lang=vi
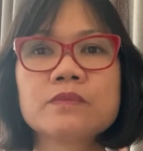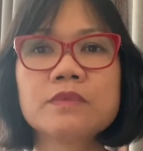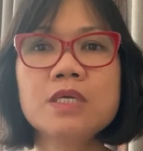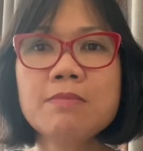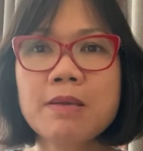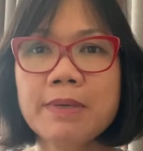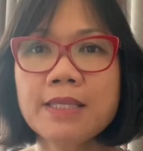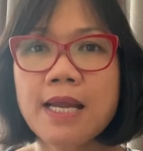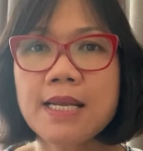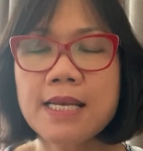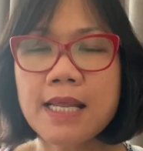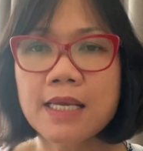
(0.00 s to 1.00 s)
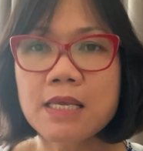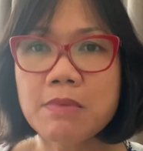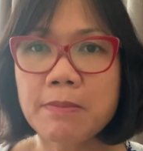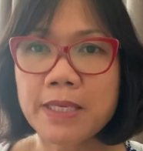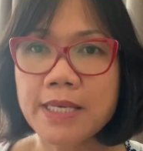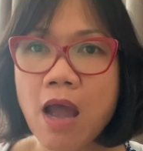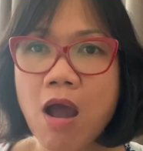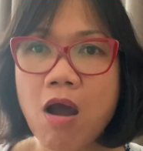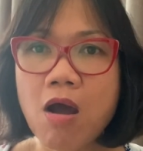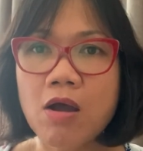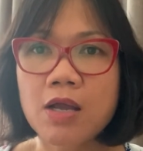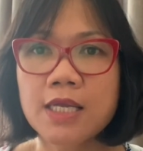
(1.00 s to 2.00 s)
thì mình mới thấy là khi mà mình
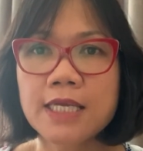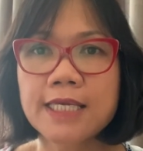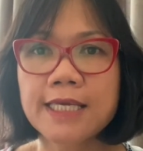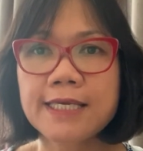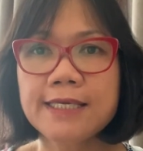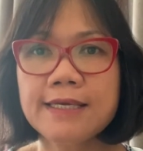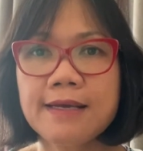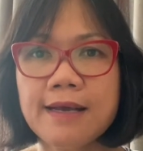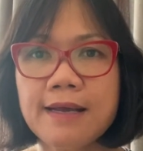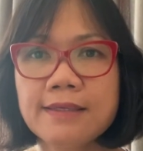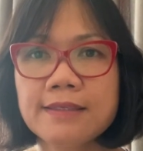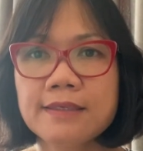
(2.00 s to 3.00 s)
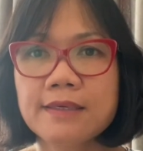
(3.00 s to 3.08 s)
đo cái uh,